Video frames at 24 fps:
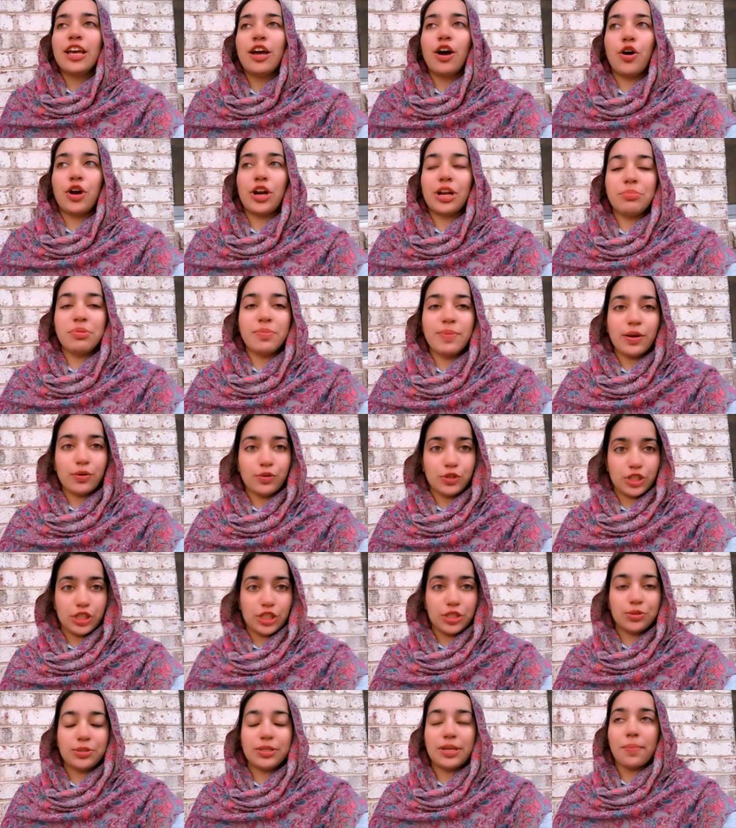और अभी मैं
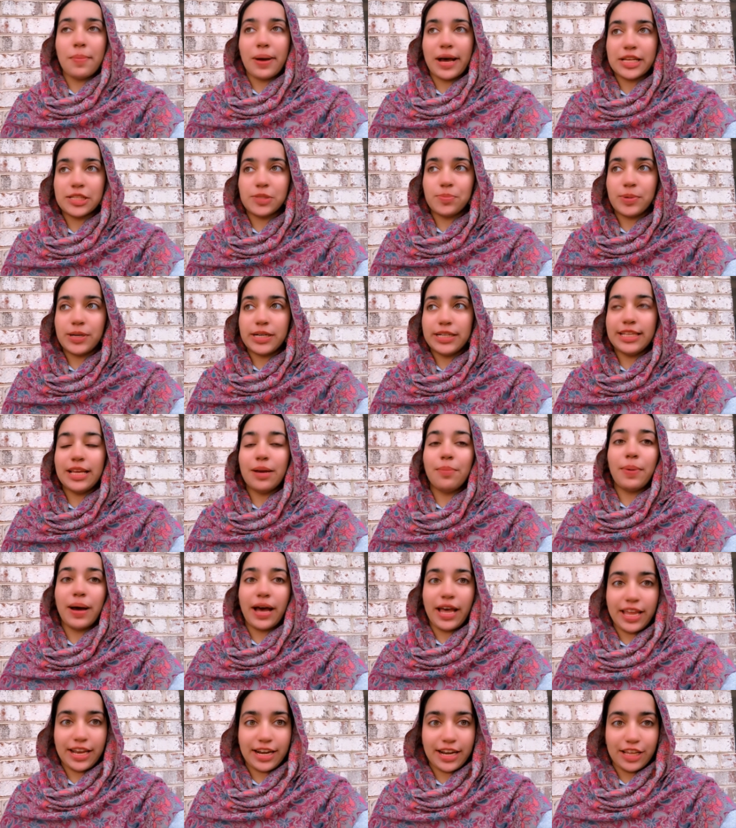उठी हूँ नमाज़ पढ़ी है
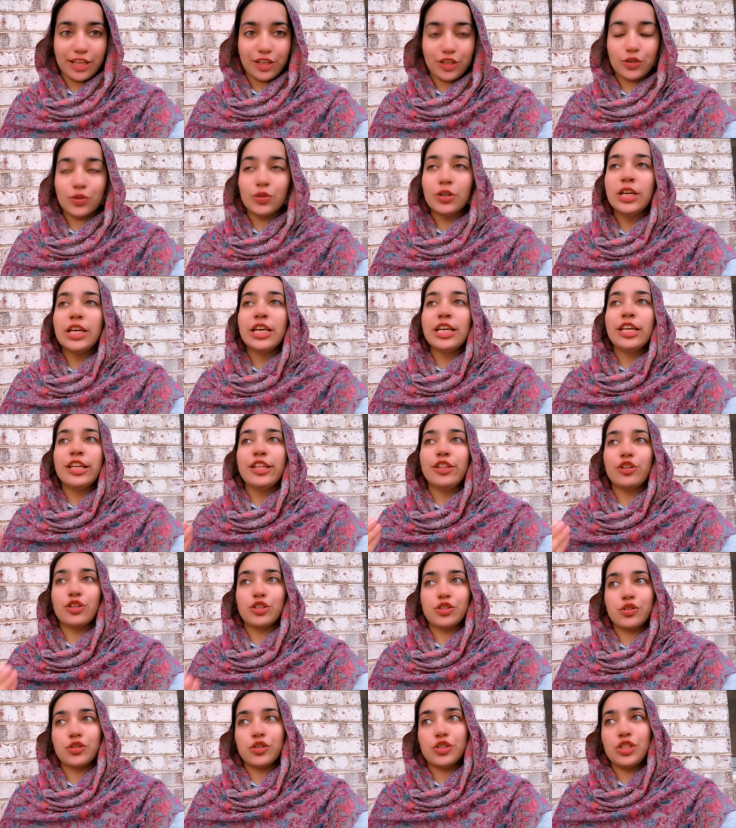बाहर आई हूँ तो
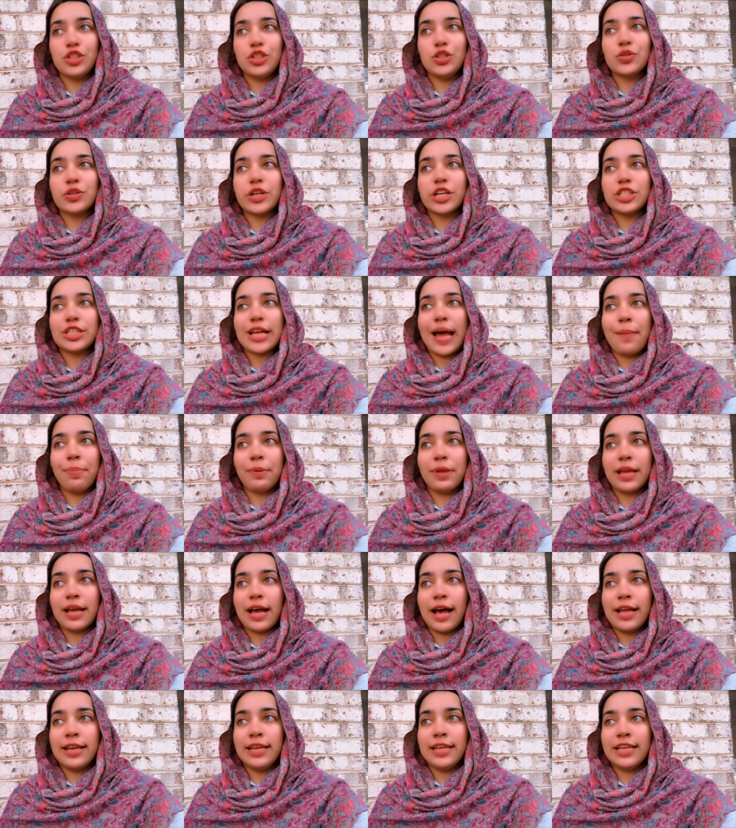सोच रही हूँ कि शाम के
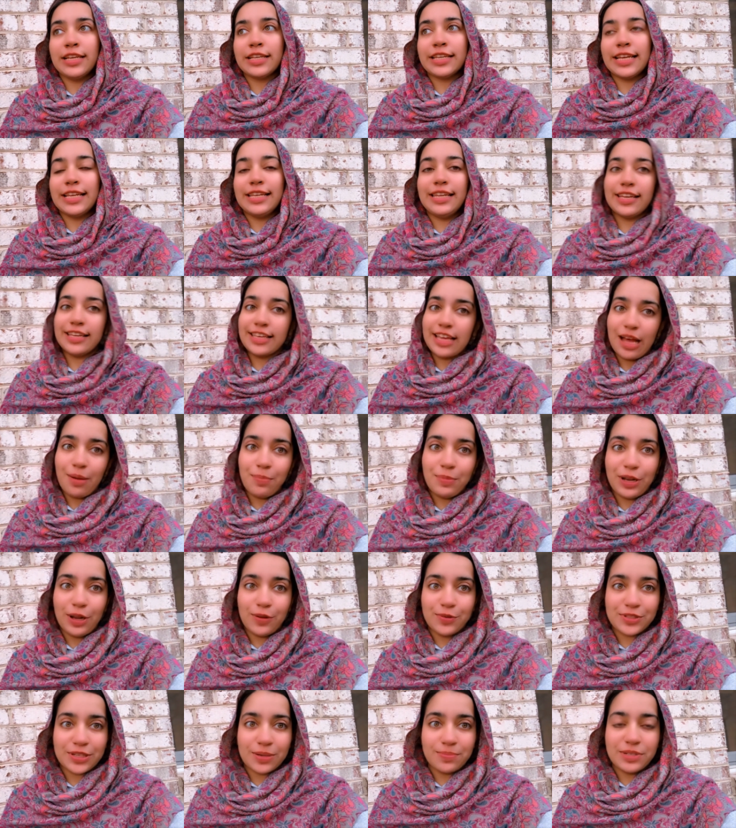खाने के लिए क्या
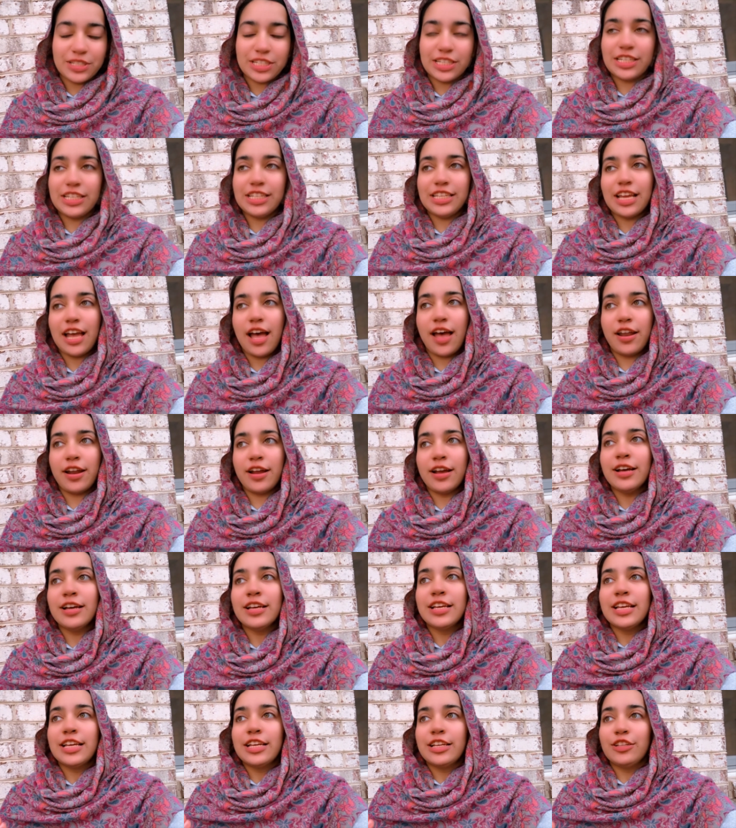बनाऊँ समझ ही नहीं आ रहा
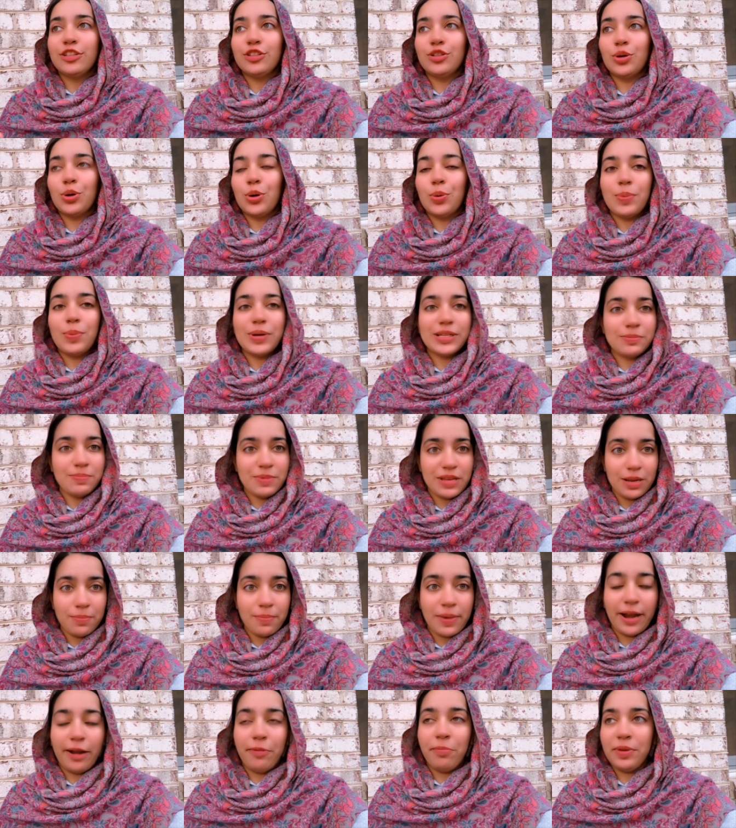तो बस मेरे
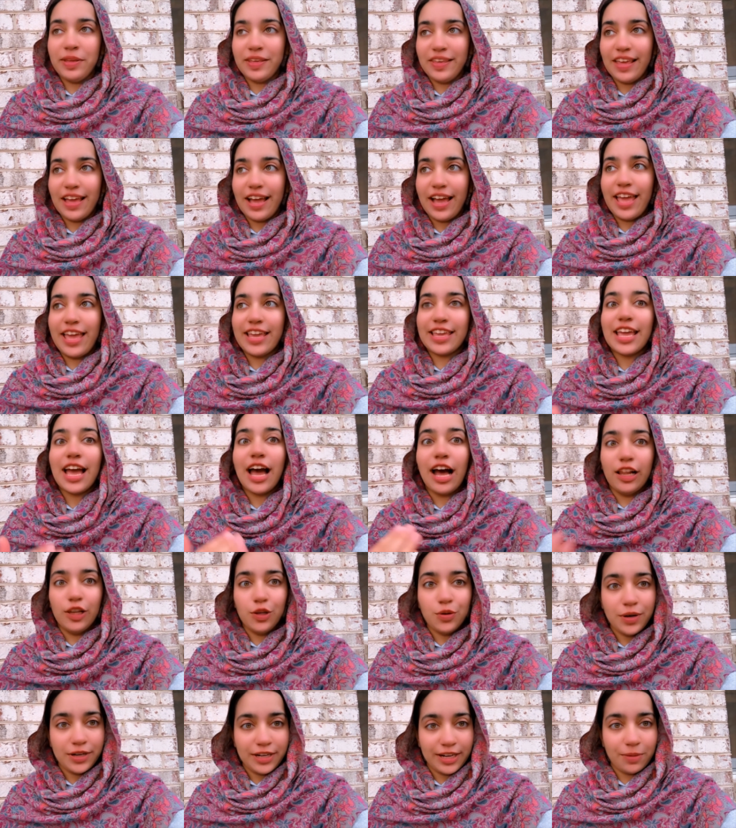माइंड में ये आया कि
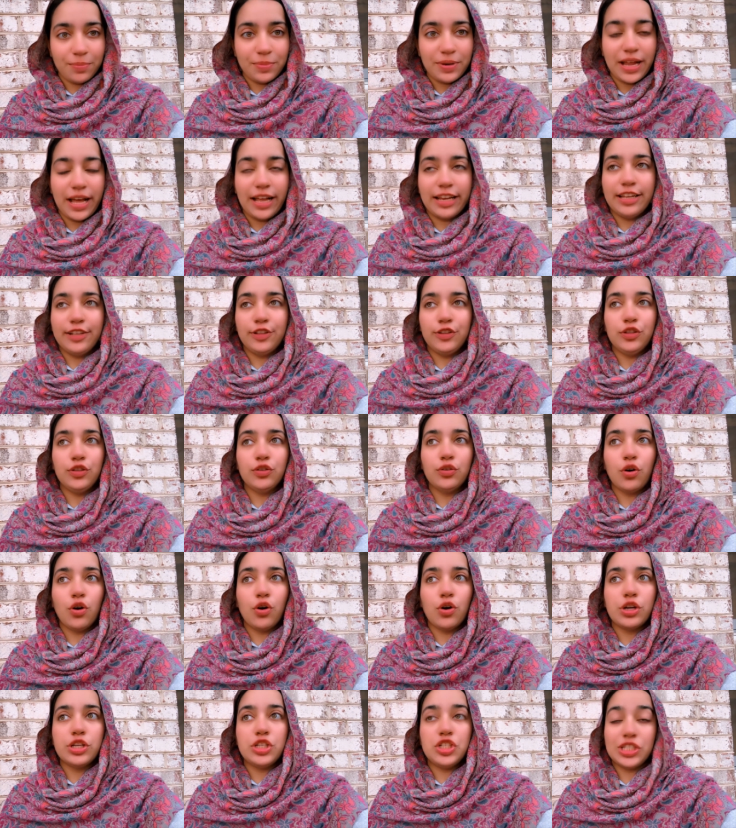आलू अंडा बना लेती हूँ
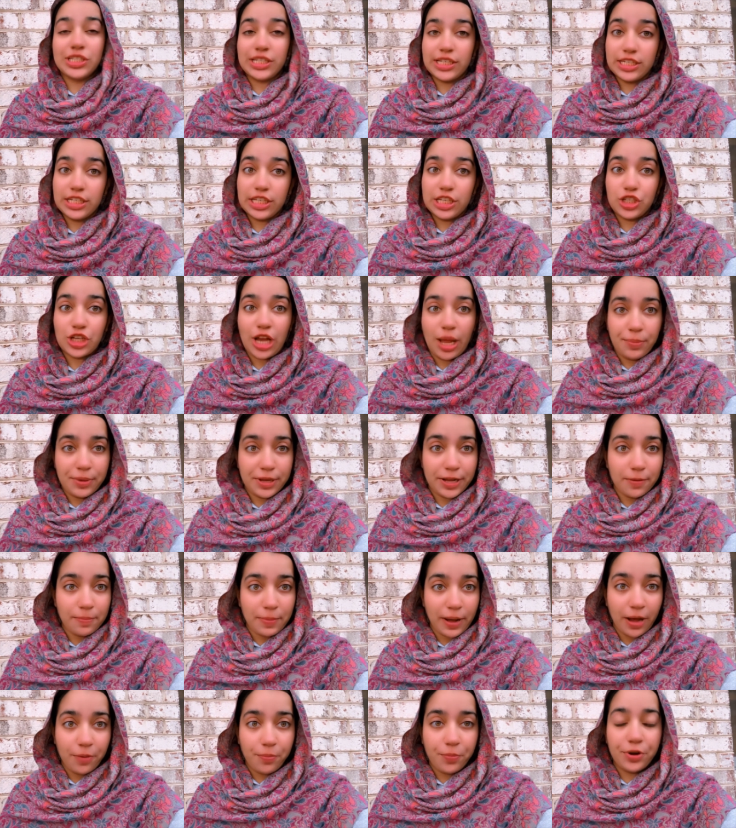और चिकन के शामी
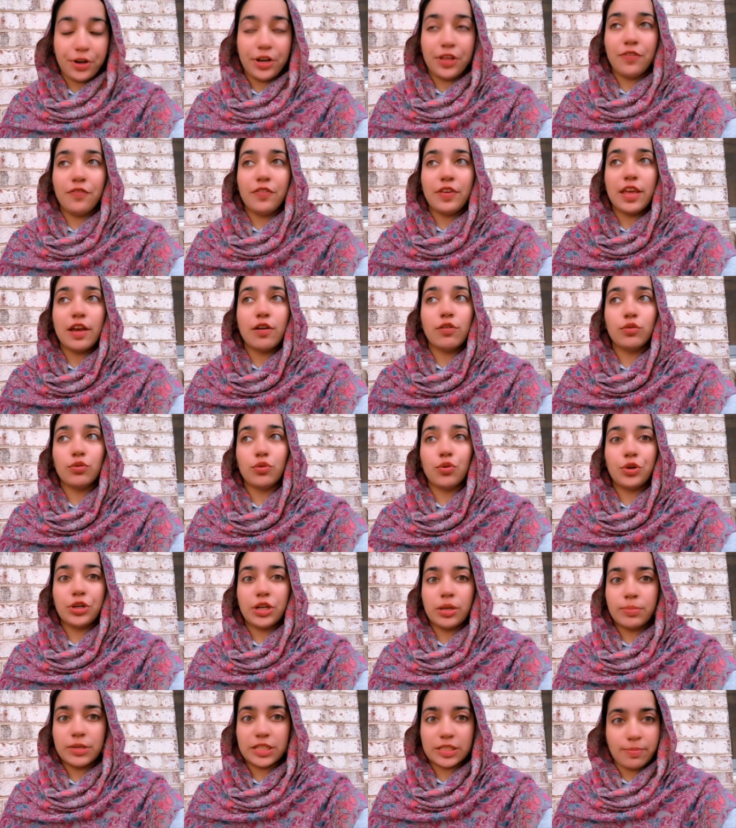कबाब पड़े हुए हैं उनको
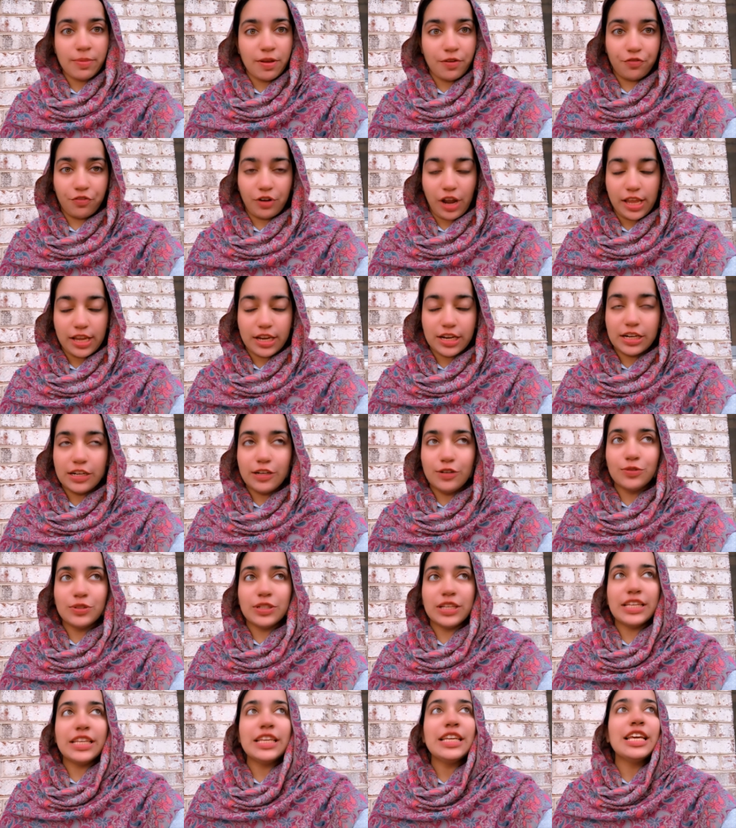ना बस मैं फ्राई कर
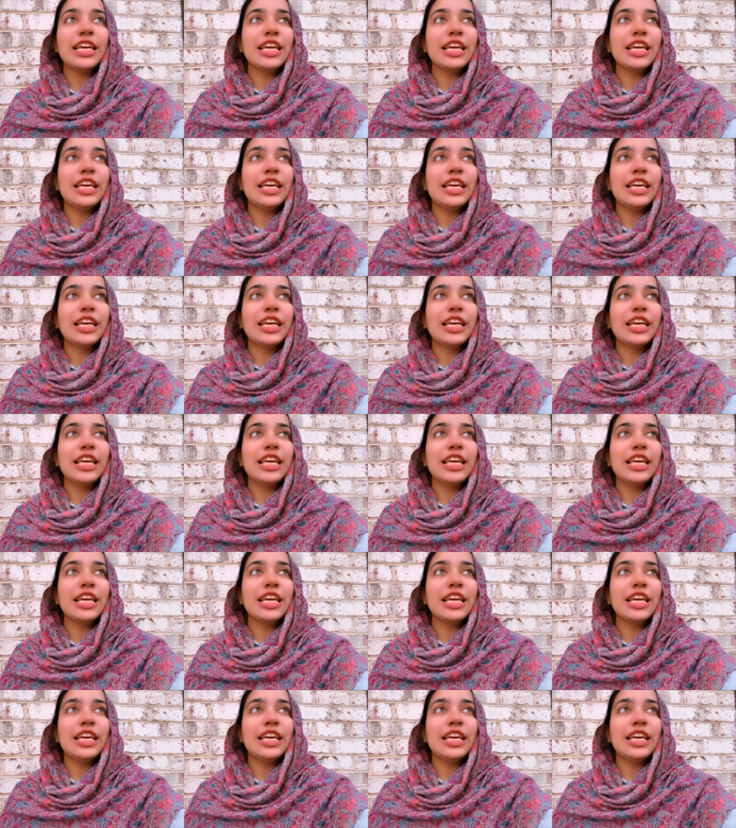लूँगी